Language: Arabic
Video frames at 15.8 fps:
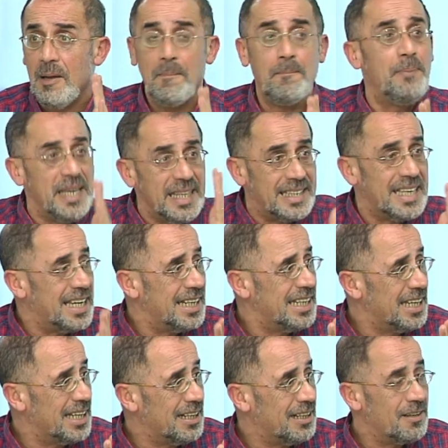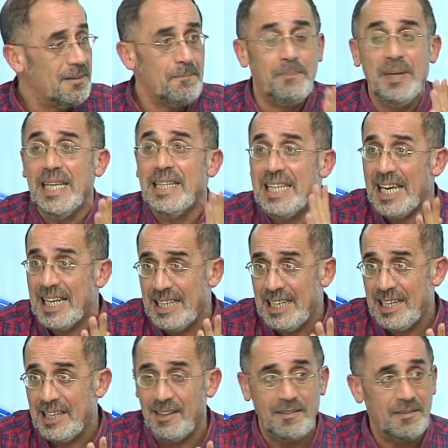بدليل
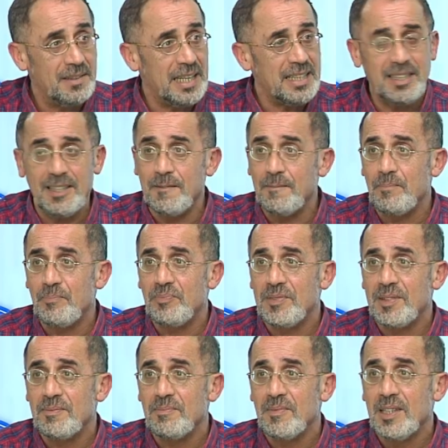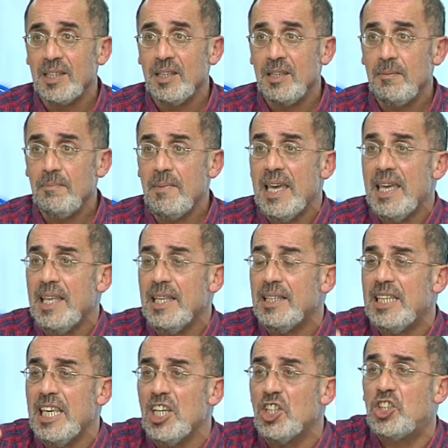بدليل هذه حنا في مكاش عندنا
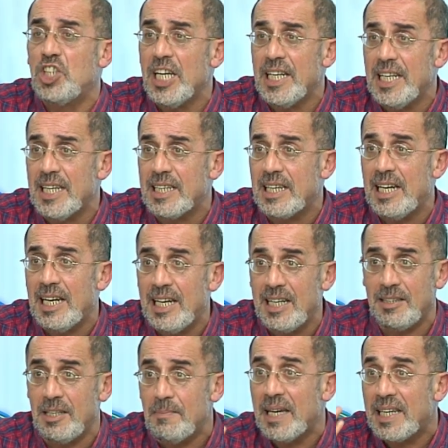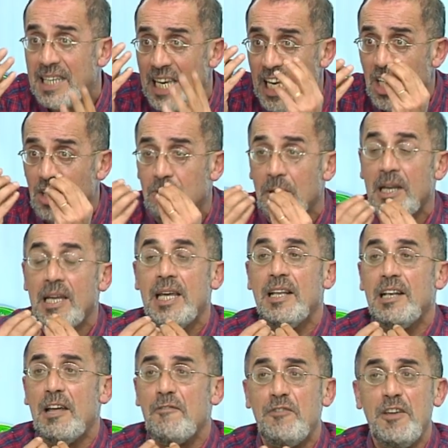ما كاش شركه هذه ما كاش
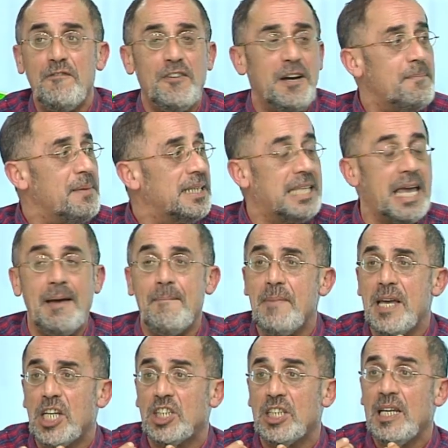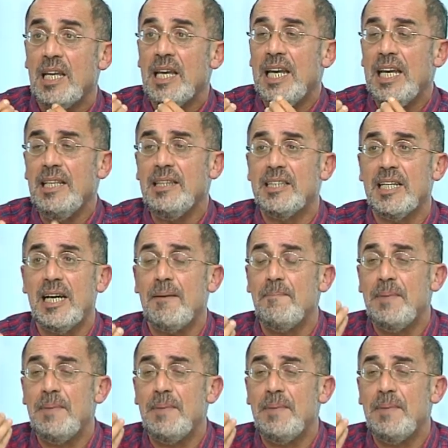لا فيفا ما تهماش عندها